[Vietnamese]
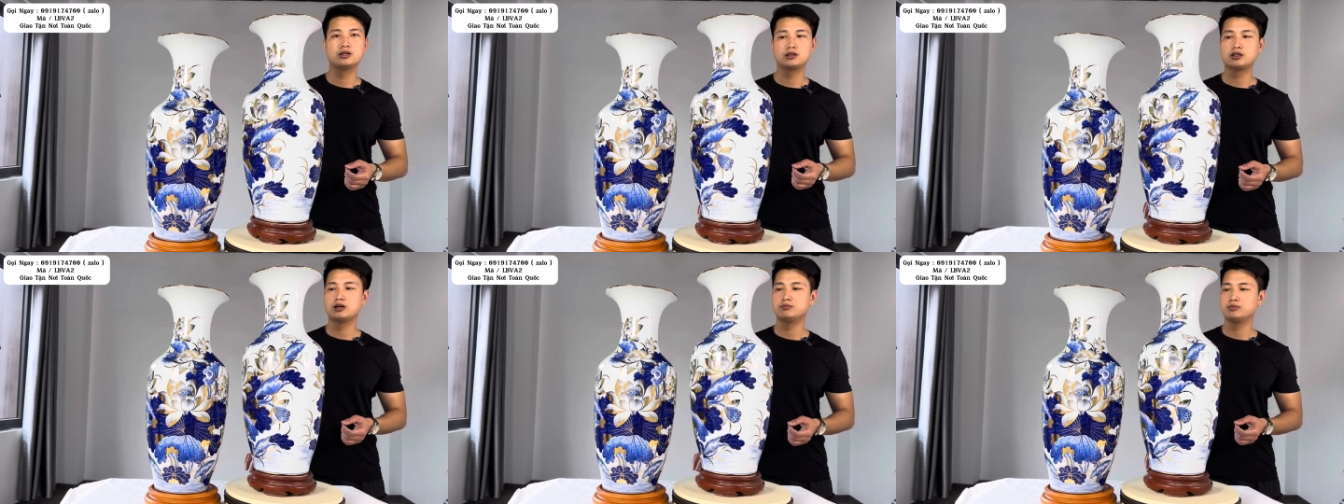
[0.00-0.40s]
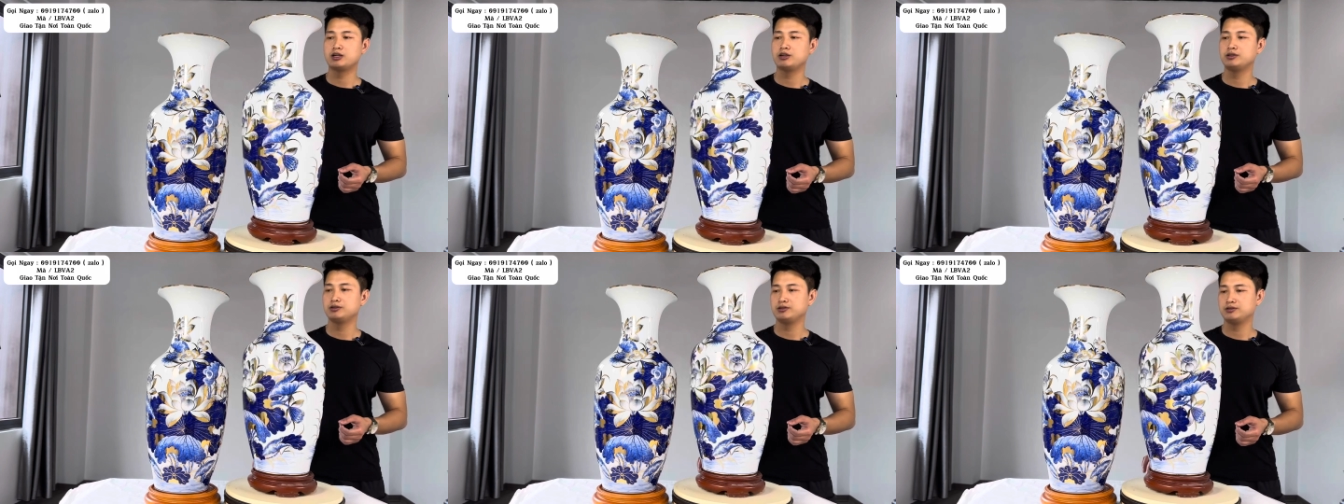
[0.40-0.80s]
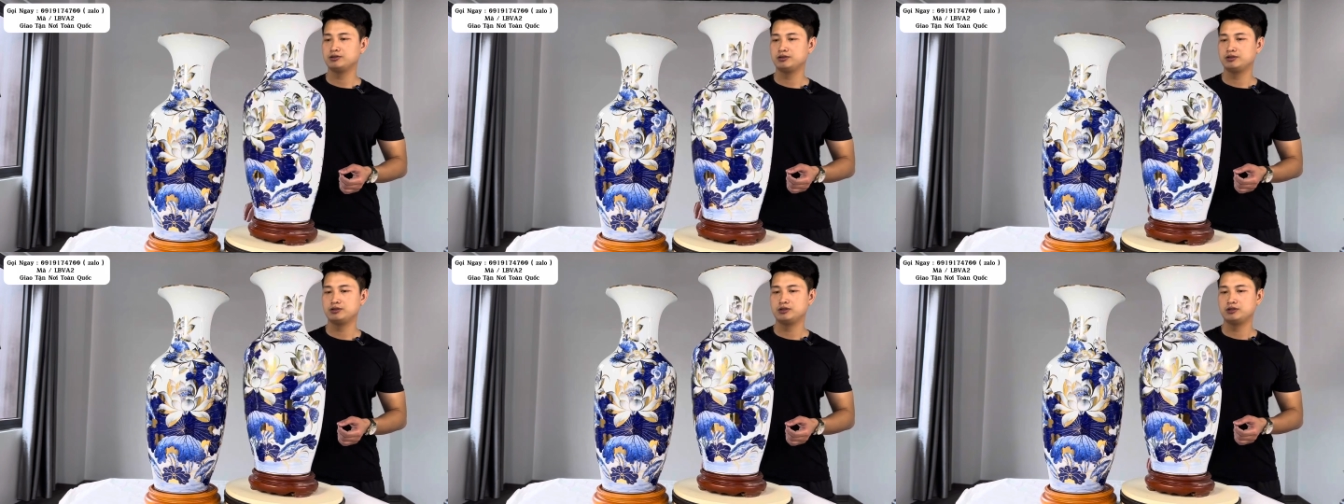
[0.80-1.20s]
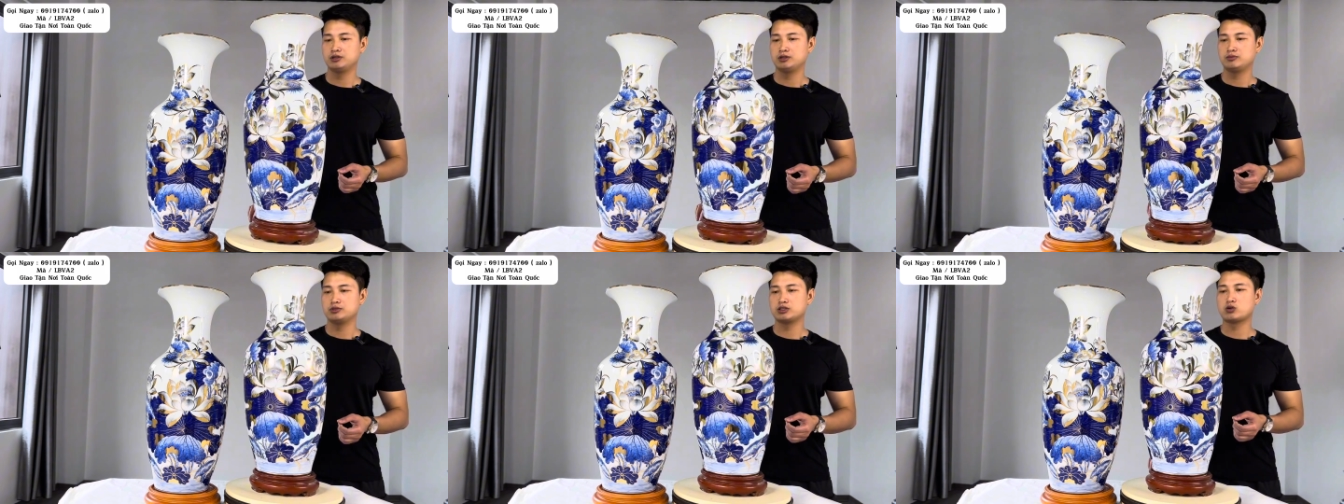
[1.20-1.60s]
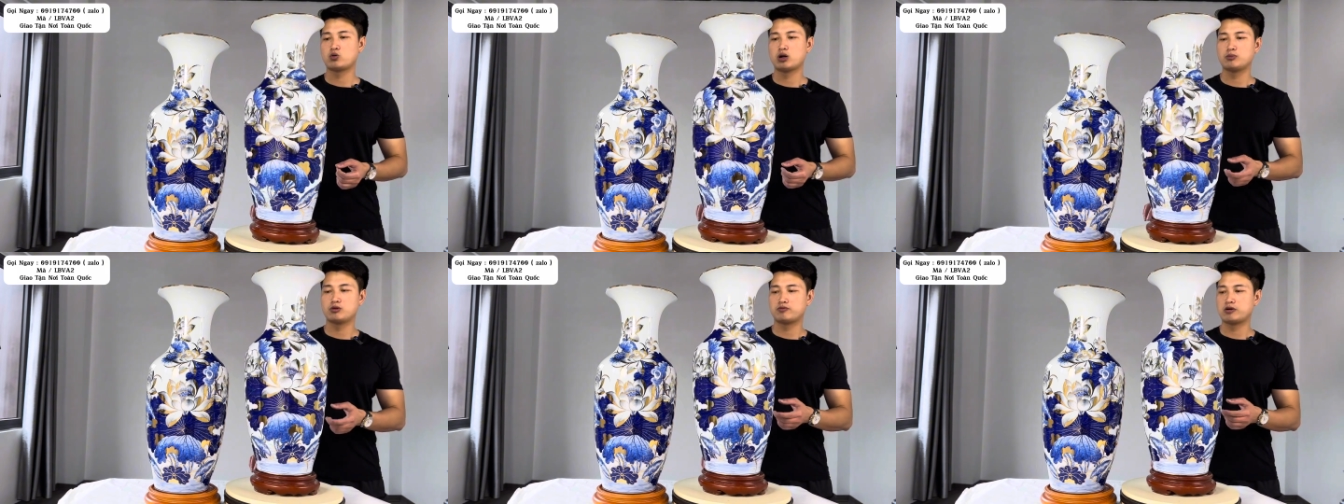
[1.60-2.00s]
yên tâm nhé sẽ
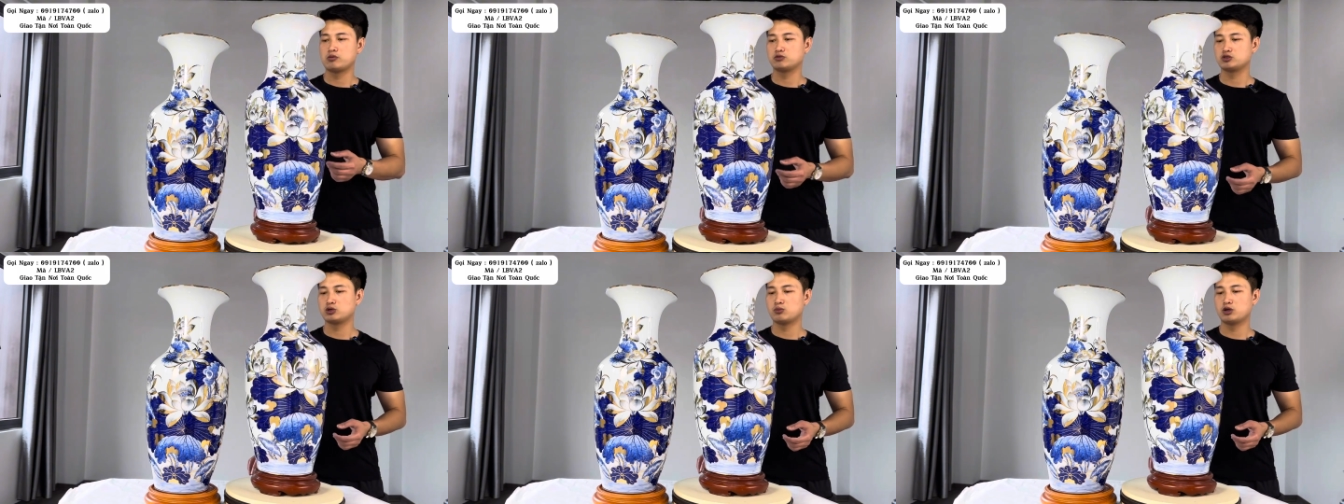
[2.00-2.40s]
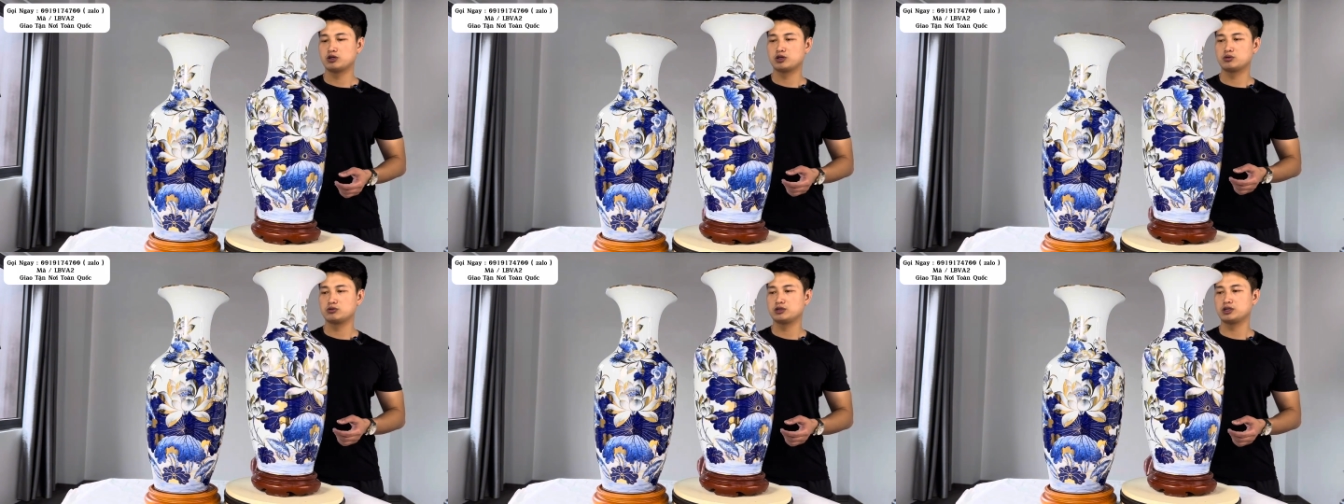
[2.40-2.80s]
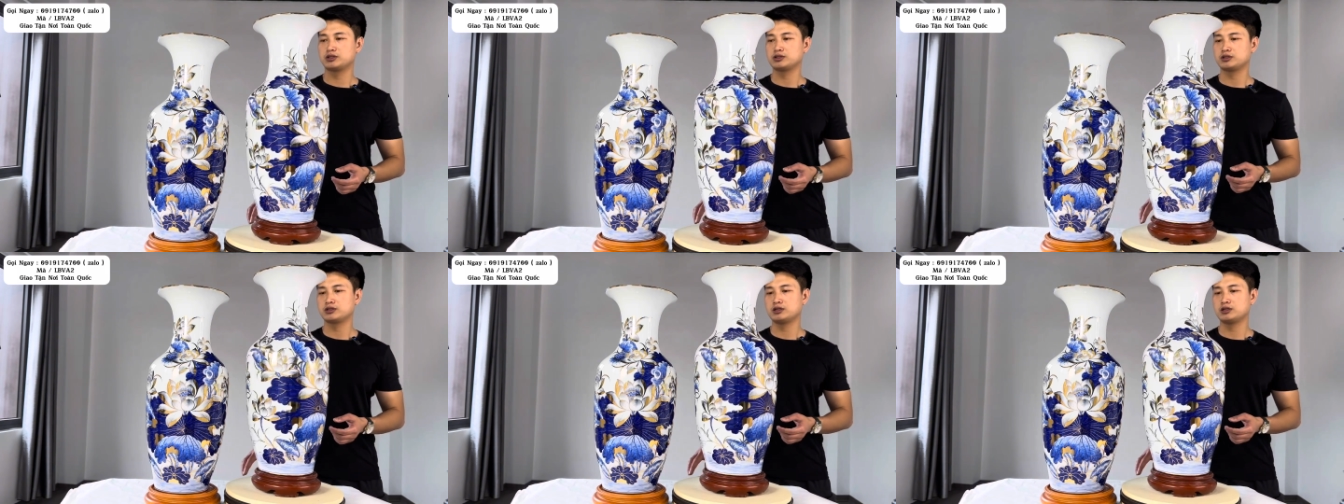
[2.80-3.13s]
quay một vòng cho mọi người cùng nhìn